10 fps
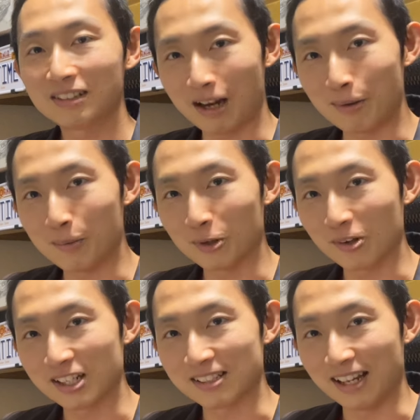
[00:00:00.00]
賜
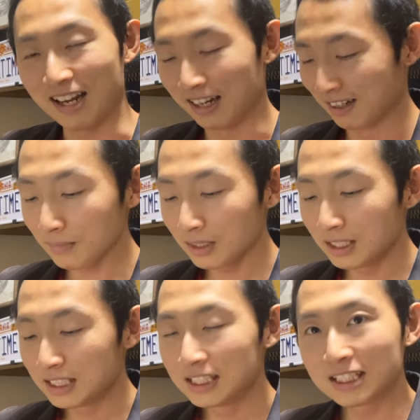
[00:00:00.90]
物ですね
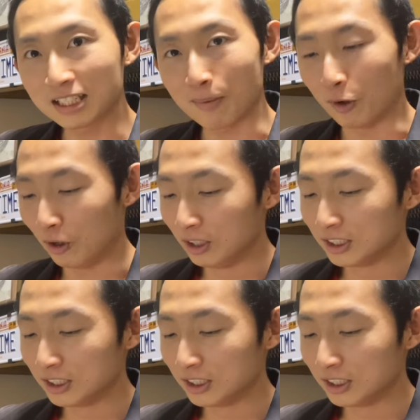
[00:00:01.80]
しかも